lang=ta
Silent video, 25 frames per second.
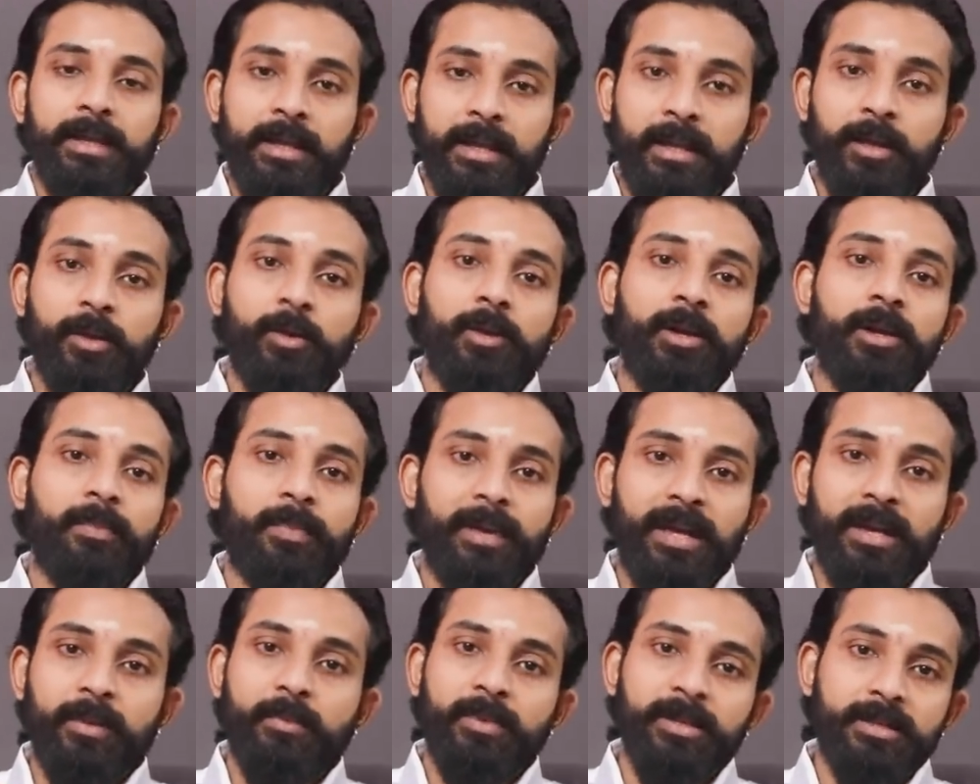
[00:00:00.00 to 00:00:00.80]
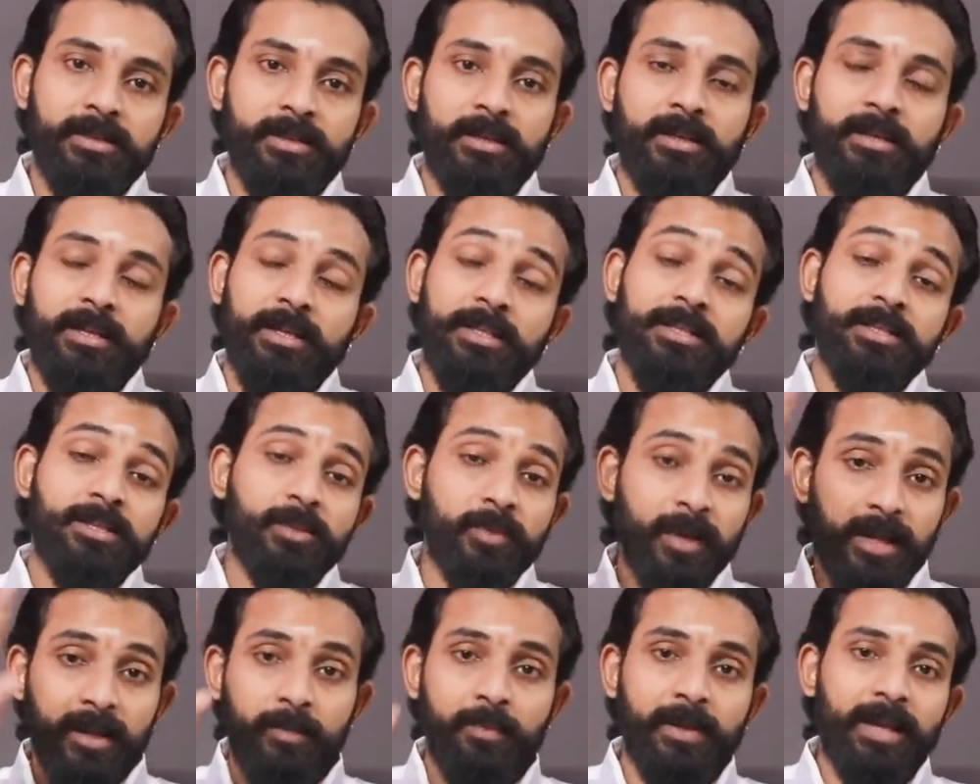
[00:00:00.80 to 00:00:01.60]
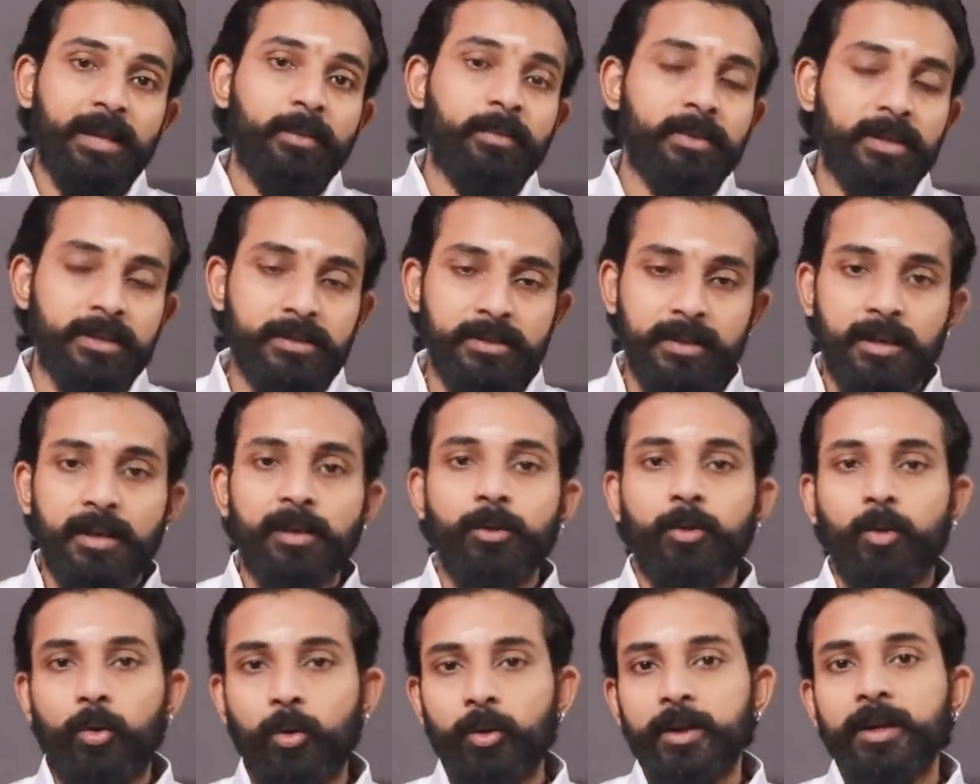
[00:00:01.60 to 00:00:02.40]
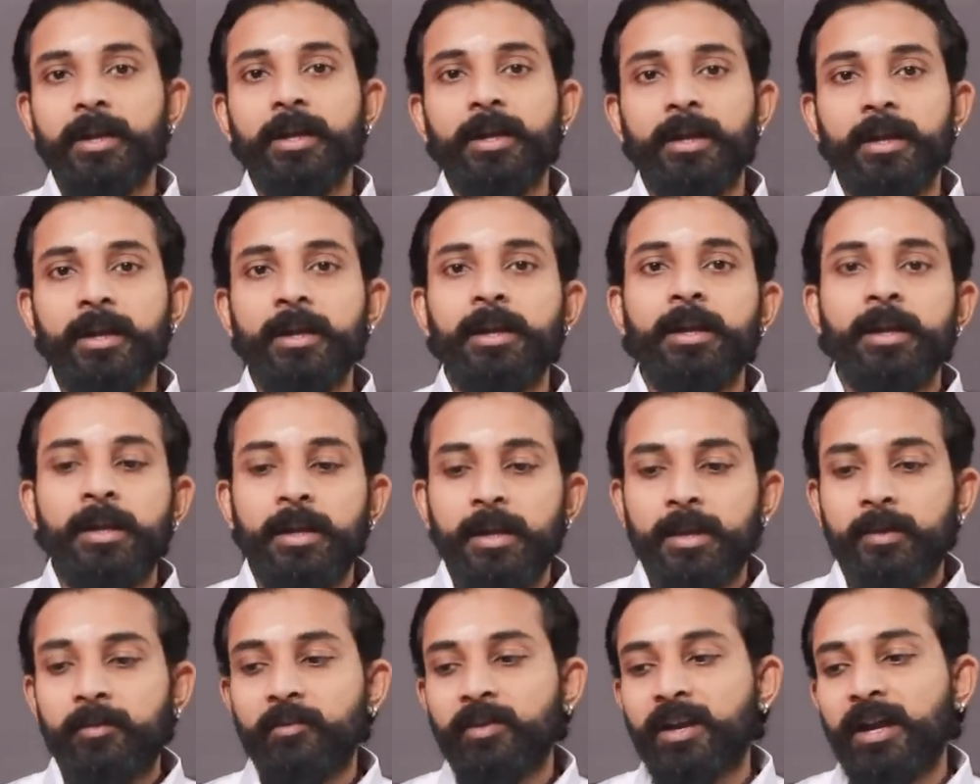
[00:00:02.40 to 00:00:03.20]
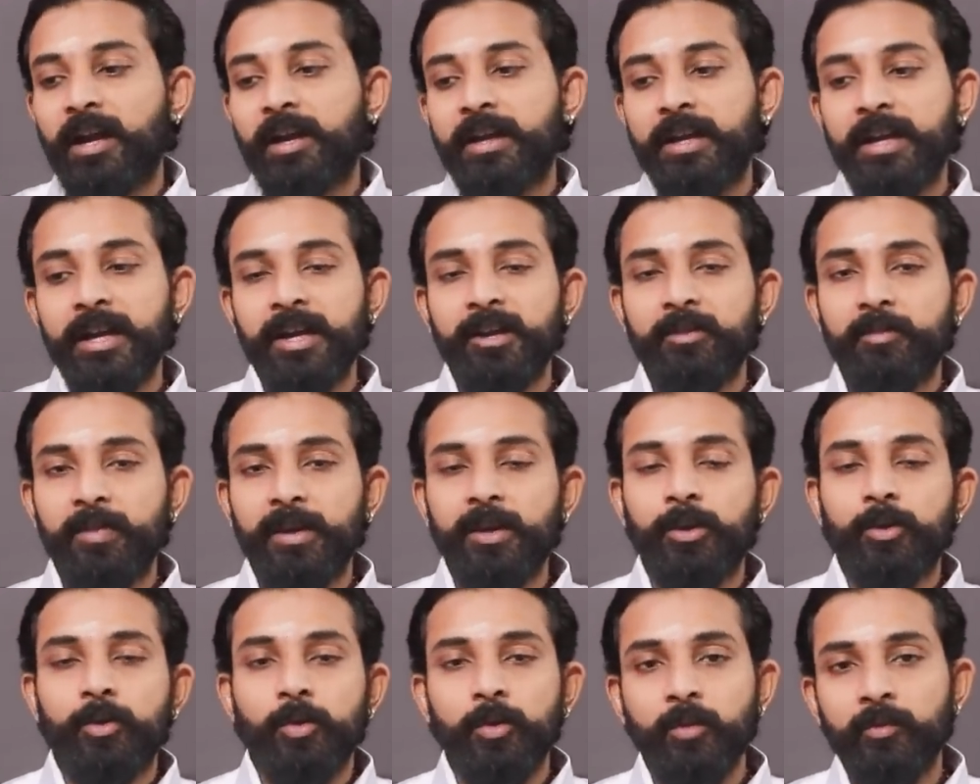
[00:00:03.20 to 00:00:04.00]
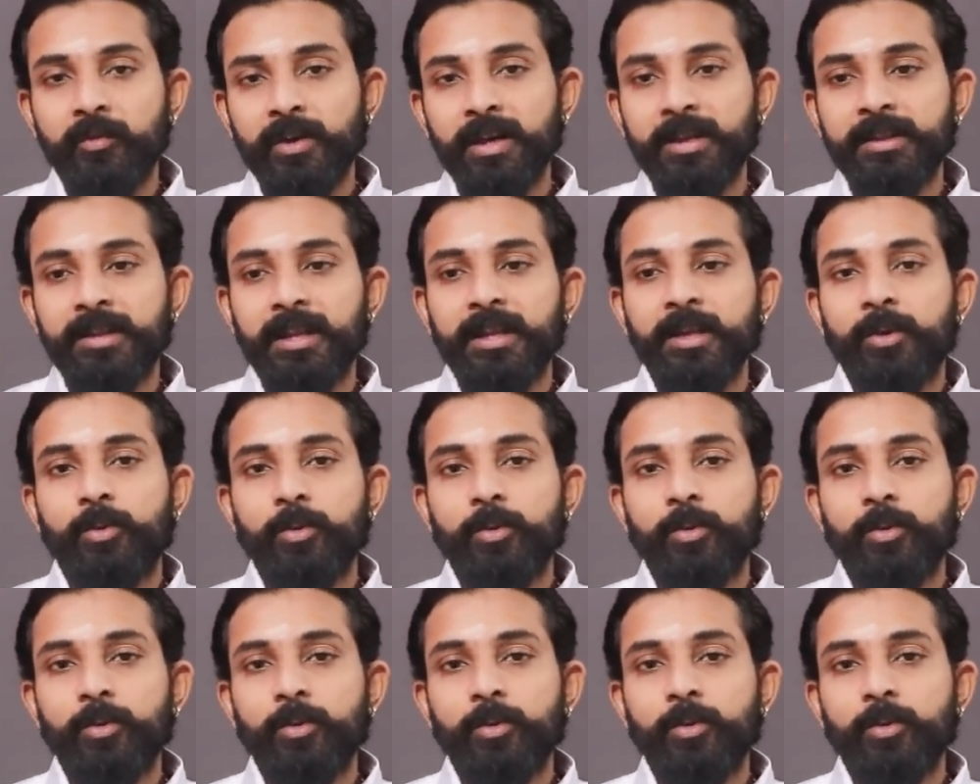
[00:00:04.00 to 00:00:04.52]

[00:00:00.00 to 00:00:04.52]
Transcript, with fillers: என்னோட பிரைம் மினிஸ்டர் அஸ்ட்வைல் பிரைம் மினிஸ்டரை கொன்ன இவங்க ஏழு பேருக்கும் விடுதலை